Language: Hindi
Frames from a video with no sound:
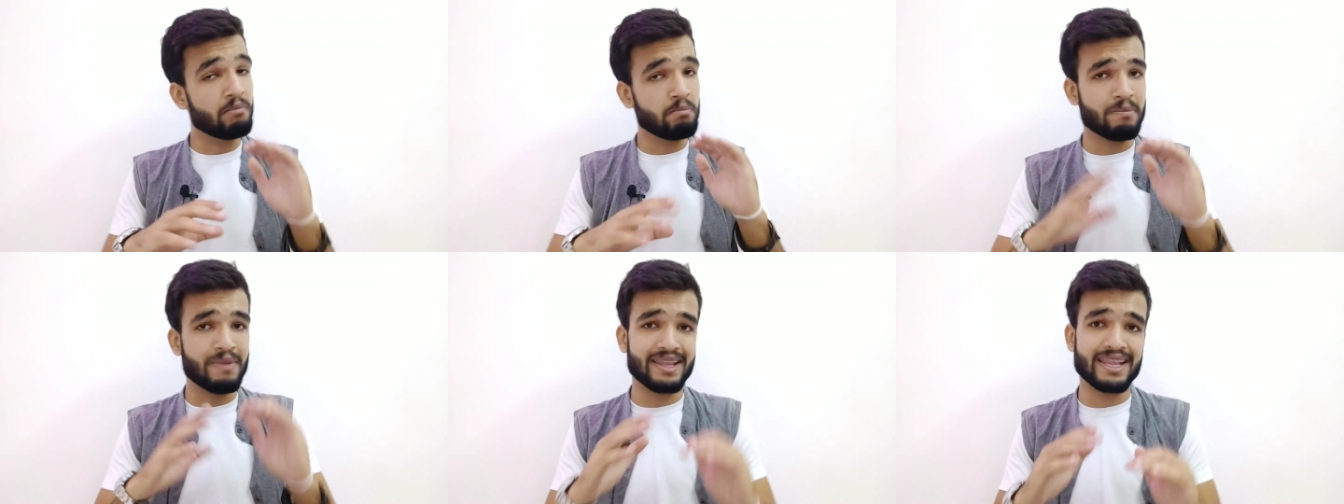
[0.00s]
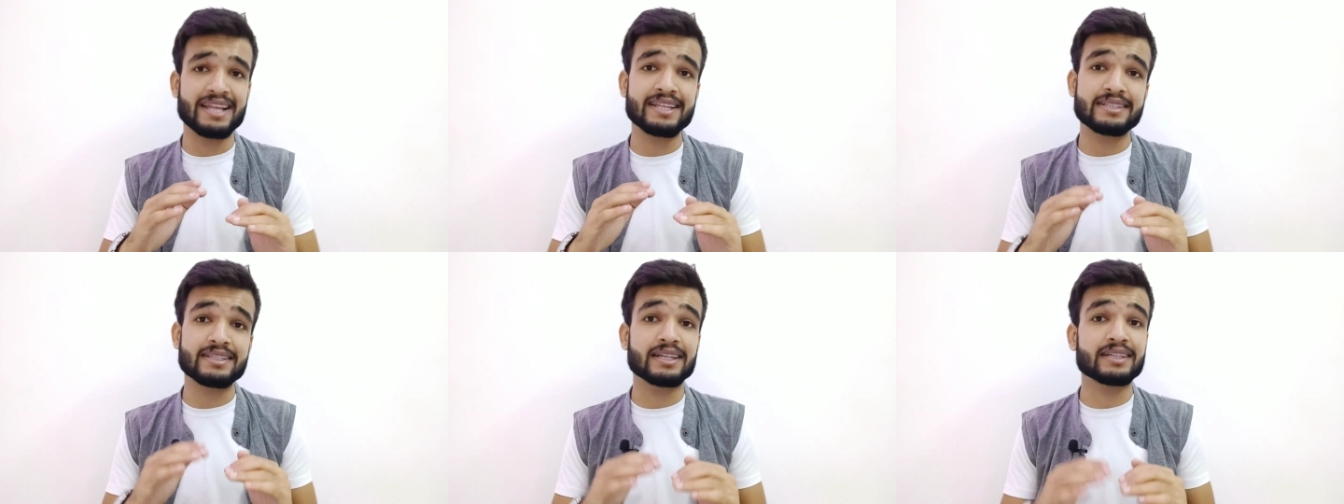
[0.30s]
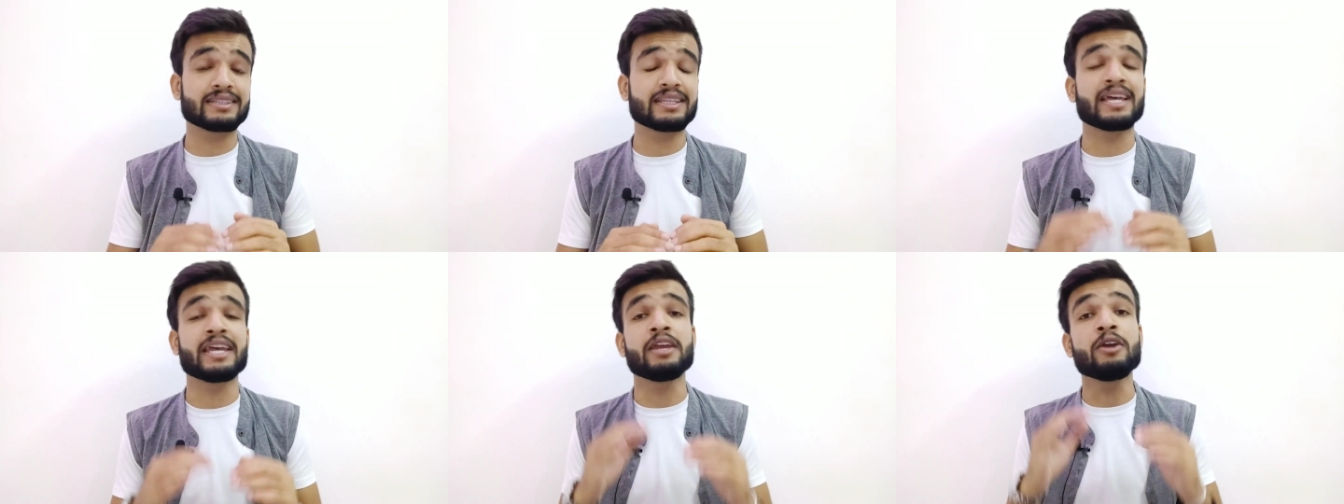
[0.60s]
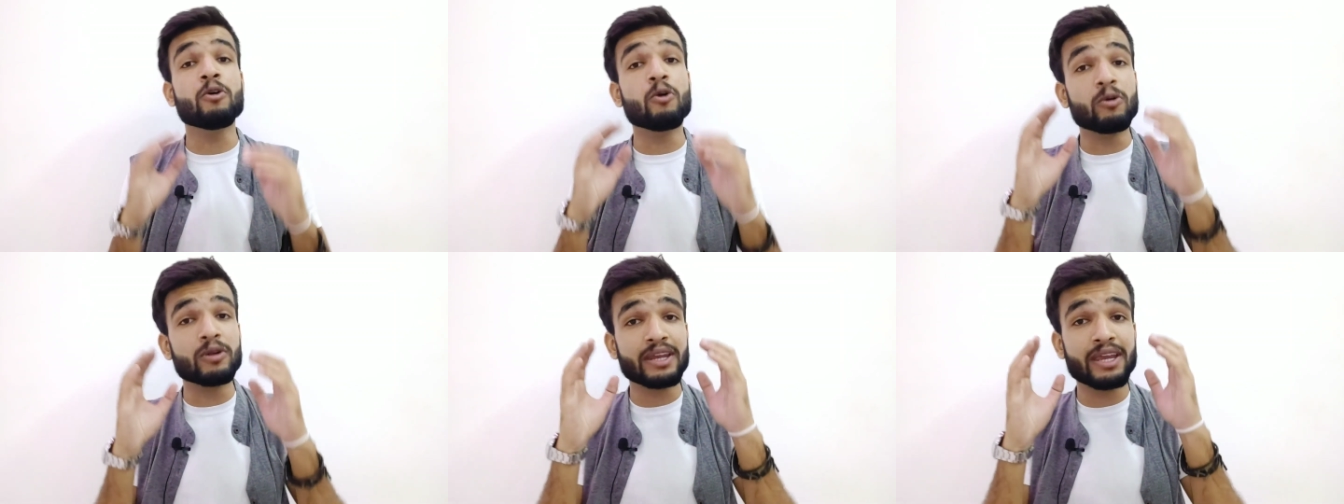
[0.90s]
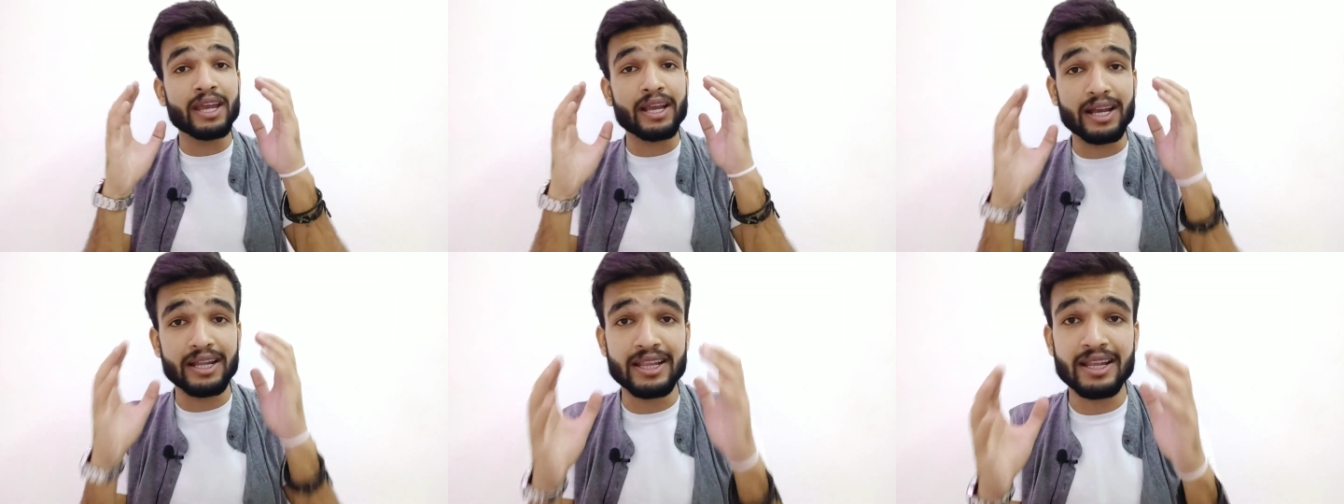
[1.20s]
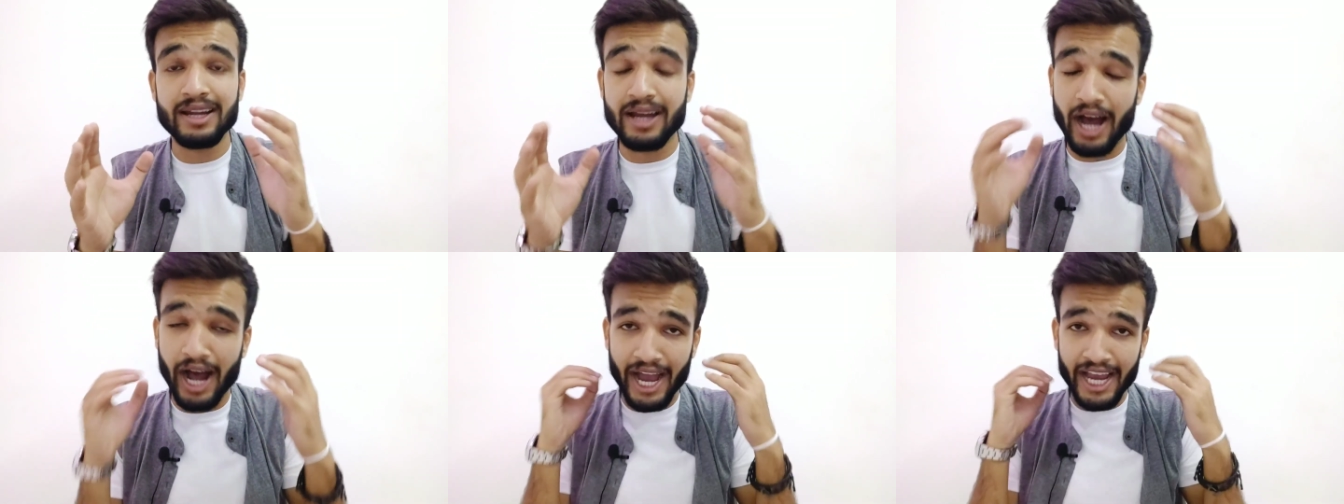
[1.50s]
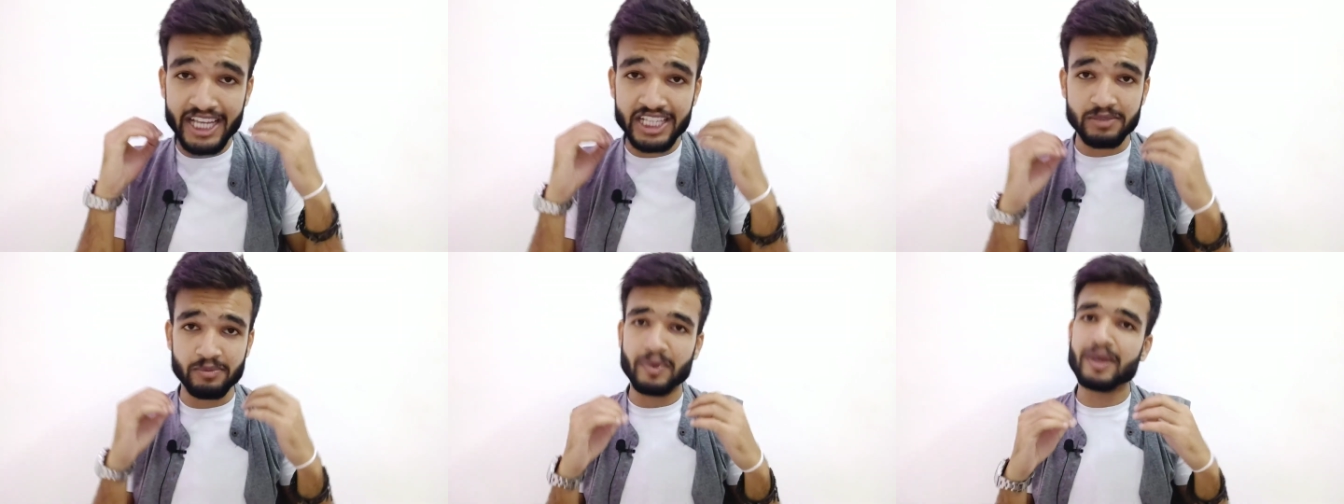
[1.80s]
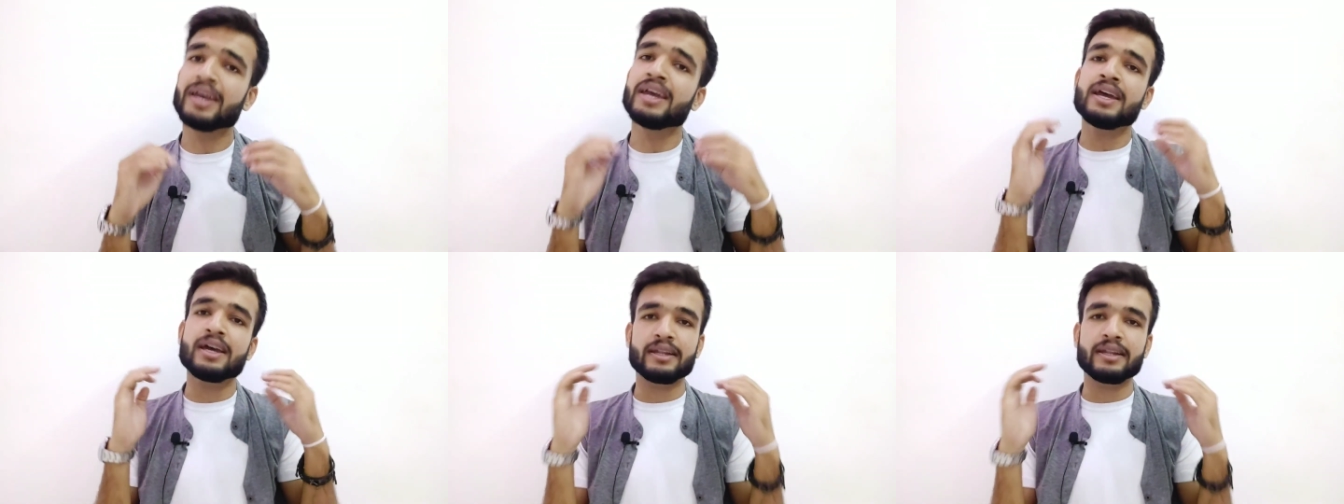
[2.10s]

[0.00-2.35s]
बैलेंस लगता है और ये कलर आईज में